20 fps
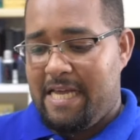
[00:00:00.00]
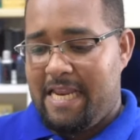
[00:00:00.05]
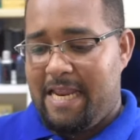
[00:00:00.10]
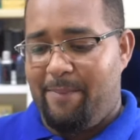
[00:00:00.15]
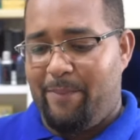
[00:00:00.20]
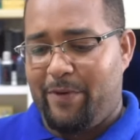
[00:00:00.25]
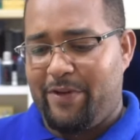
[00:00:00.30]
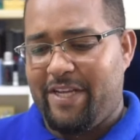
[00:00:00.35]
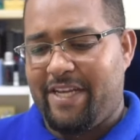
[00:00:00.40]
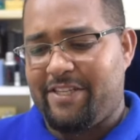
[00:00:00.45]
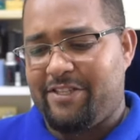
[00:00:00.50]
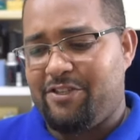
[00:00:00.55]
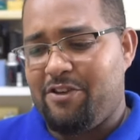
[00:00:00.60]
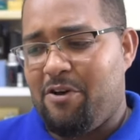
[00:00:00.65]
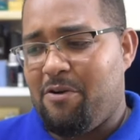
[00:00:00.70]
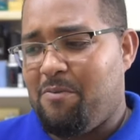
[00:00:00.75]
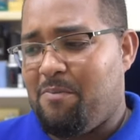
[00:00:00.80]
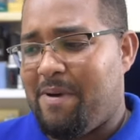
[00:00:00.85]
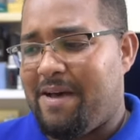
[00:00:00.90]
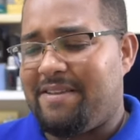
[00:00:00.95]
La
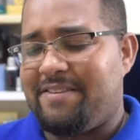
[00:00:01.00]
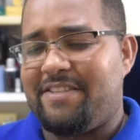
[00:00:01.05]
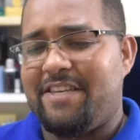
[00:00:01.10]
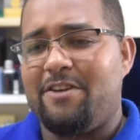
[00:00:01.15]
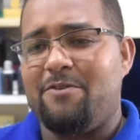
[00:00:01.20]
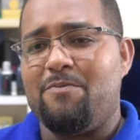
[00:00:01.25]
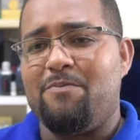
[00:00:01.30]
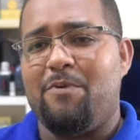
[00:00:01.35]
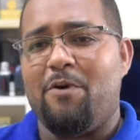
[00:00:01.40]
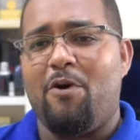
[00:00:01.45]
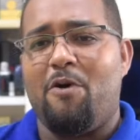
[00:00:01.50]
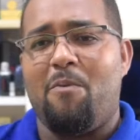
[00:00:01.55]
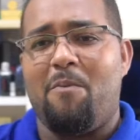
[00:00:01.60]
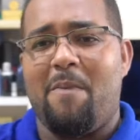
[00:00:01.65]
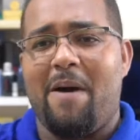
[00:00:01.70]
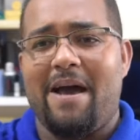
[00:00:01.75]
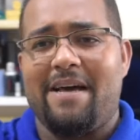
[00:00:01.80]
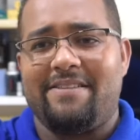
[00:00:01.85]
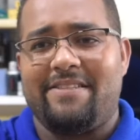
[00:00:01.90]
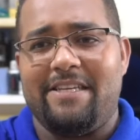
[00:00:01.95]
proyección va a ser un poco
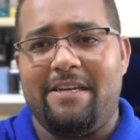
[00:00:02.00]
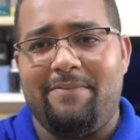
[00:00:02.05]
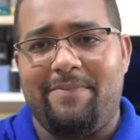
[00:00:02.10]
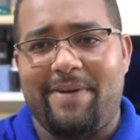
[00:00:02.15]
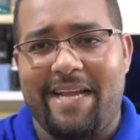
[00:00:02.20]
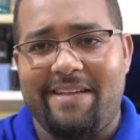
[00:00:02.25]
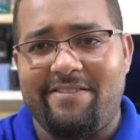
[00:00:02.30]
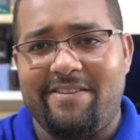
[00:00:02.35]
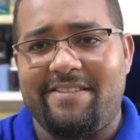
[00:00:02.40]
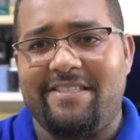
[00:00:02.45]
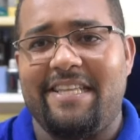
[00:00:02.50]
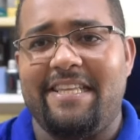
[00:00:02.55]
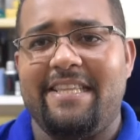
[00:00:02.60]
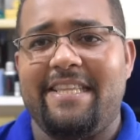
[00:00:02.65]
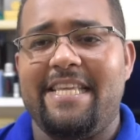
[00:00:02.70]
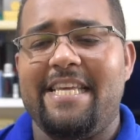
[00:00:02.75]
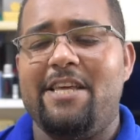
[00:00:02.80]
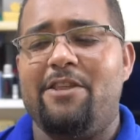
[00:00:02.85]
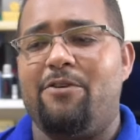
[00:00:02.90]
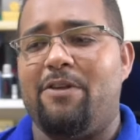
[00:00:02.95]
más del brazo
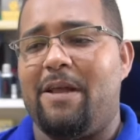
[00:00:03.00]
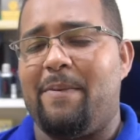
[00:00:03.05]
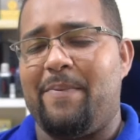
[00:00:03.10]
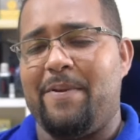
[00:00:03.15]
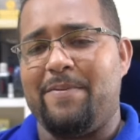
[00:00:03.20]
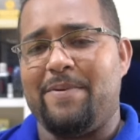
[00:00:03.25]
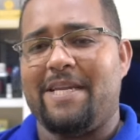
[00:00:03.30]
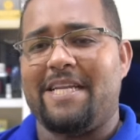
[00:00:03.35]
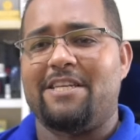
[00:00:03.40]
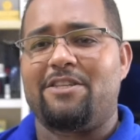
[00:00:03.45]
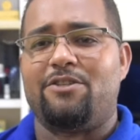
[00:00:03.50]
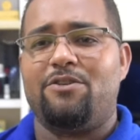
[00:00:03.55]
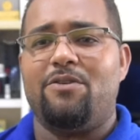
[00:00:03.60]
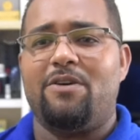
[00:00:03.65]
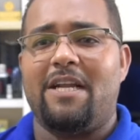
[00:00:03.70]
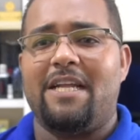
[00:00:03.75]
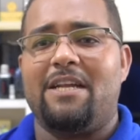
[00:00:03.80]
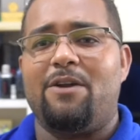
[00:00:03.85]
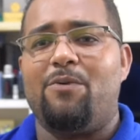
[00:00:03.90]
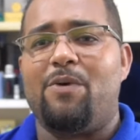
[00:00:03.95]
extendido en las primeras
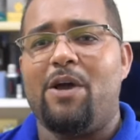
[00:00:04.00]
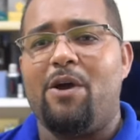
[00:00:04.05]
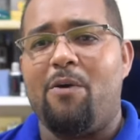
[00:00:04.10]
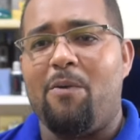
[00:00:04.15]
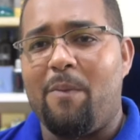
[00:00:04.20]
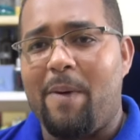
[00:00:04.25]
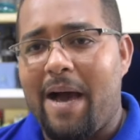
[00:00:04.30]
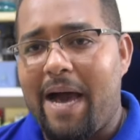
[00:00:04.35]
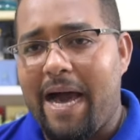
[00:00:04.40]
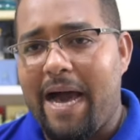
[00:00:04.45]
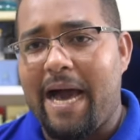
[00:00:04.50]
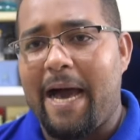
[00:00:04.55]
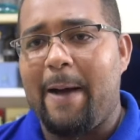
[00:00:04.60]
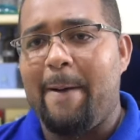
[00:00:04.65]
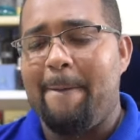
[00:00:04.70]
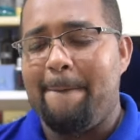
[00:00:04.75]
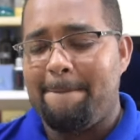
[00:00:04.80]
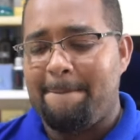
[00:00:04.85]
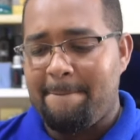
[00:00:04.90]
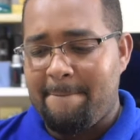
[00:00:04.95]
horas, luego baja